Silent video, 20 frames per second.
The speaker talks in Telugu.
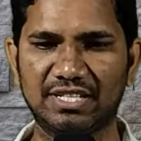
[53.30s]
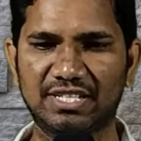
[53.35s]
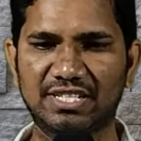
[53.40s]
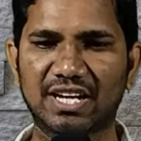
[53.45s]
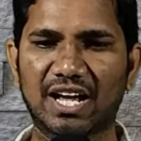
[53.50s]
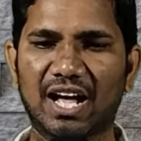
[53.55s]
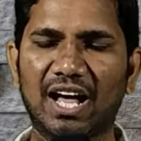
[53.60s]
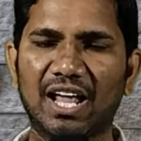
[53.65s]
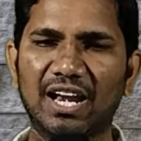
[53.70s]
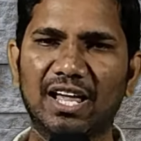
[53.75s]

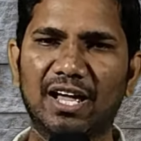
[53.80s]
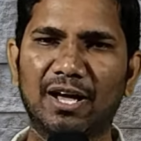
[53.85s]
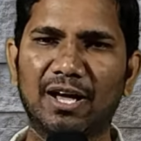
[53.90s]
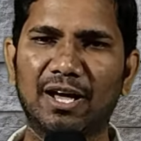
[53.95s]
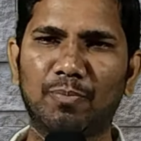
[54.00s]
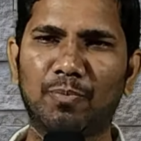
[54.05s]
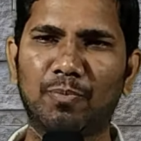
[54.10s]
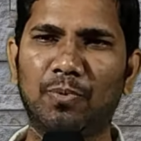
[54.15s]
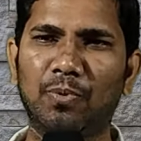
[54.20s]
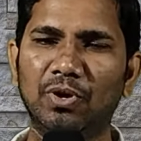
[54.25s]
చాలా
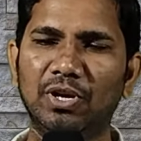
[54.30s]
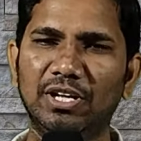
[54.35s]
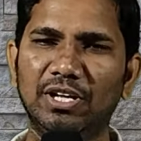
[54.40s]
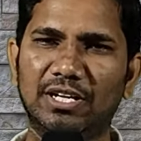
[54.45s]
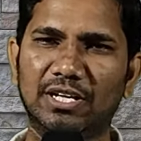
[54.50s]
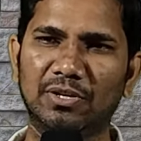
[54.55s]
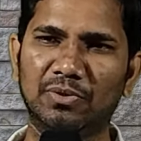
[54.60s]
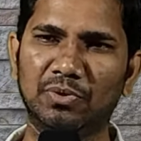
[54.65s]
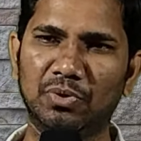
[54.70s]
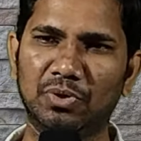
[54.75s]

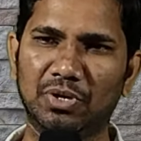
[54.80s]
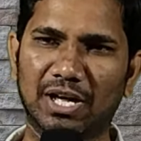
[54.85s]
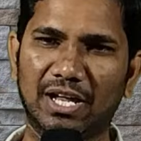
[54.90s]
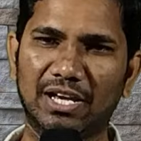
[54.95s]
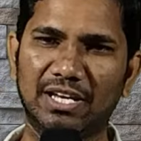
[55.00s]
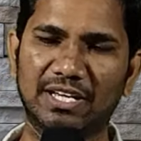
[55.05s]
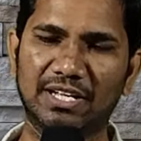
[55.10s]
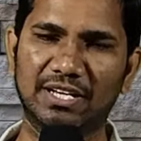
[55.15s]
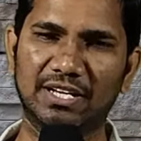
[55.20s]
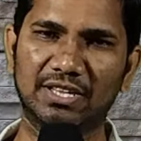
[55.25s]
పోలికలు
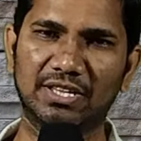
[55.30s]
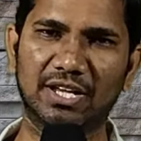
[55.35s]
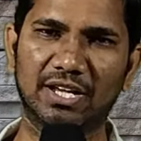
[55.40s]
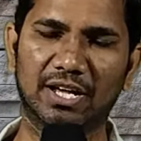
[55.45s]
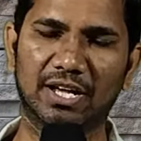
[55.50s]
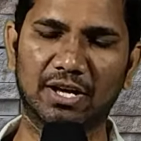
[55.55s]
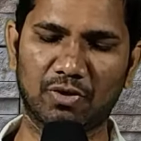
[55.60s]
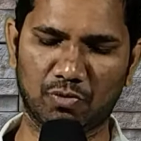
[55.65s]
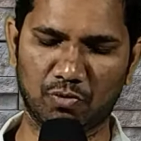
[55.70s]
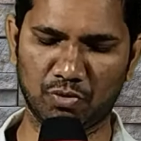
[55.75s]
కలిగినదిగా
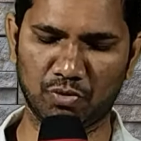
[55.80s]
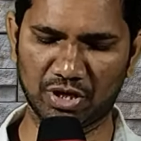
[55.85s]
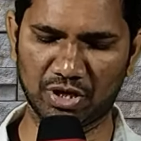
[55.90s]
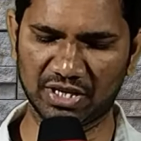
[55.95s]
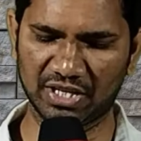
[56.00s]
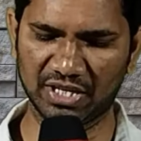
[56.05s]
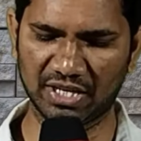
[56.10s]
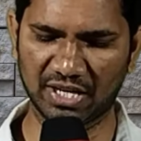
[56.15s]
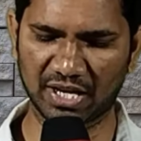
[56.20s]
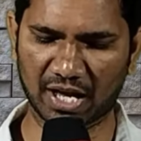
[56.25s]

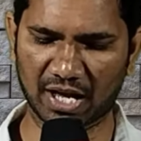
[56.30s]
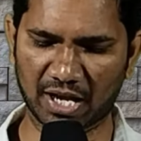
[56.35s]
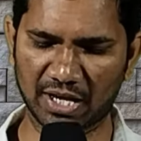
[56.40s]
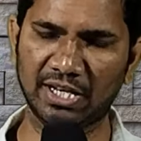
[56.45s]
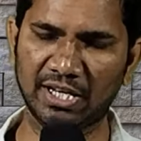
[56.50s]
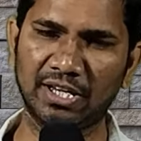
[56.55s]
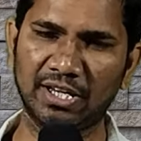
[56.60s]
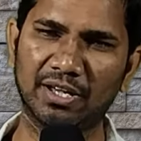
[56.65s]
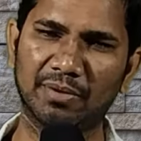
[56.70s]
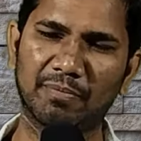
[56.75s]
ఉన్నది అని
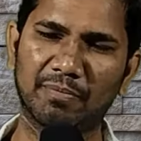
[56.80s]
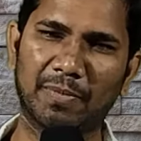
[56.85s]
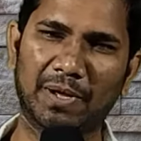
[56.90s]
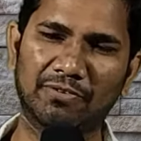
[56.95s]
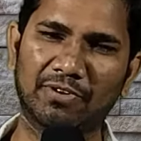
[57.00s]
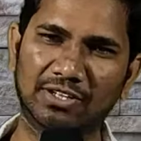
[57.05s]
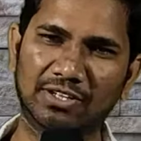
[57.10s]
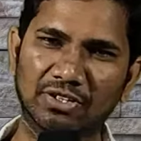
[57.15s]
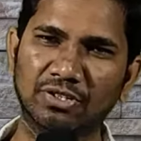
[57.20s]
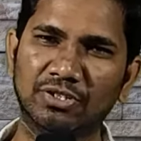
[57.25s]
మనం
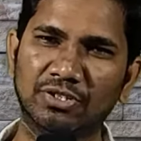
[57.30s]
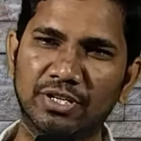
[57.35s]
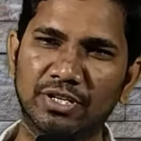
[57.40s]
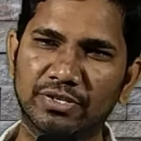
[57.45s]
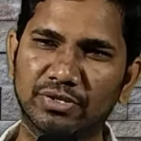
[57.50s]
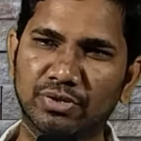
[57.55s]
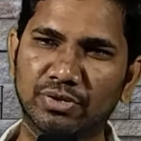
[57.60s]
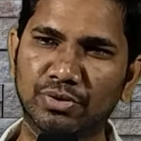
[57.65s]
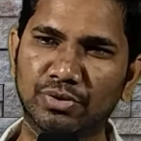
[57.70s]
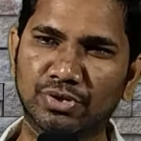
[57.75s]
అర్థం
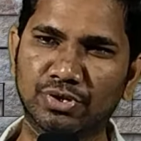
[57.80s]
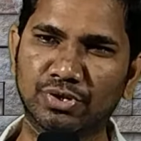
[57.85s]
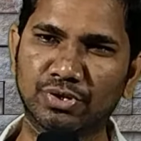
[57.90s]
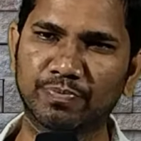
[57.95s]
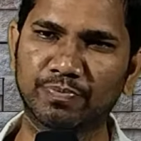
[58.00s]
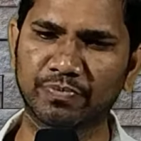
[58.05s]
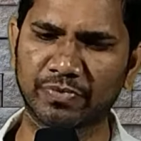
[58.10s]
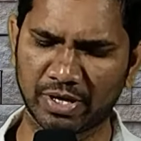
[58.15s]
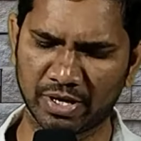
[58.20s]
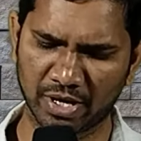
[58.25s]
చేసుకోవచ్చు
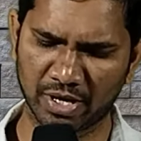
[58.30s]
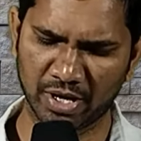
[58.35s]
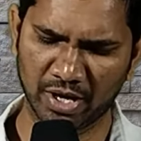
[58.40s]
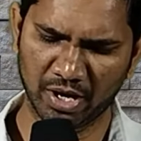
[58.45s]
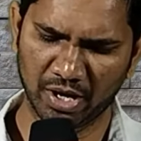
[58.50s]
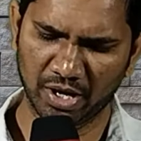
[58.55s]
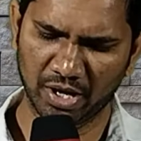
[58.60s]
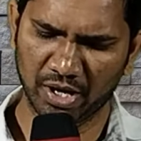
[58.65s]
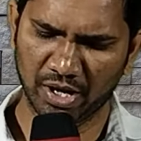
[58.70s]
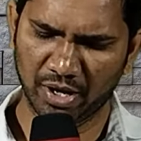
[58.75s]

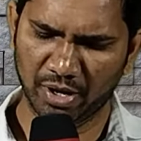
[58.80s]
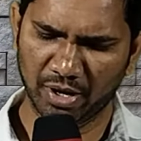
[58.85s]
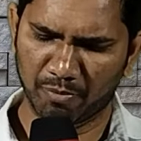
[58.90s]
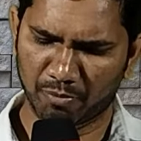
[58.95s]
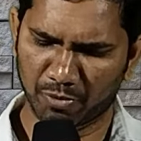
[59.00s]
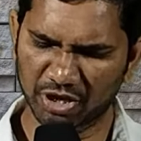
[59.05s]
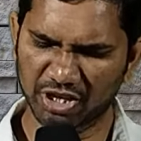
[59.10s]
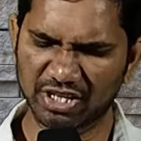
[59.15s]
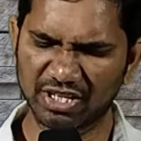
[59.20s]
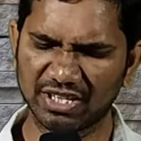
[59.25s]

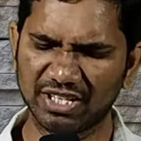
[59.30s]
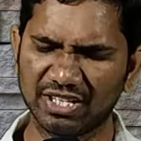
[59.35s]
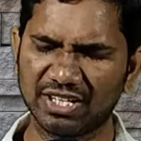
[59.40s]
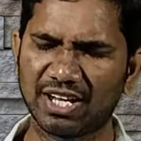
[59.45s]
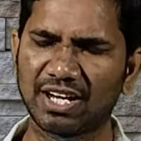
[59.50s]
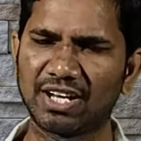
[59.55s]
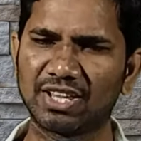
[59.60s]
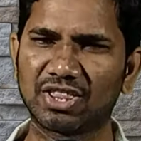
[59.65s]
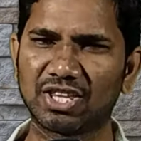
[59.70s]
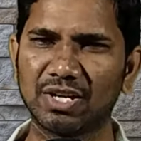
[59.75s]
మొదటి
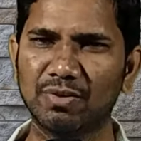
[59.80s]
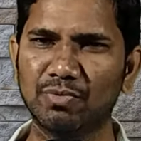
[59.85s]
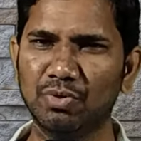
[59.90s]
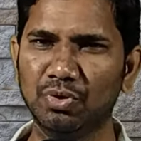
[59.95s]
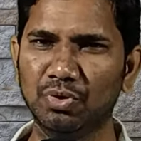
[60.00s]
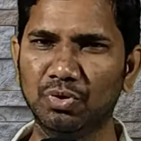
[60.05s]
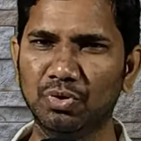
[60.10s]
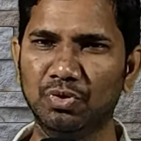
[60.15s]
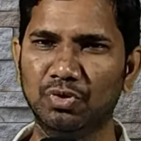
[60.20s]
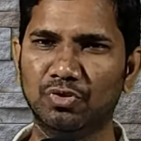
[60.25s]
దినాన్న దేవుడు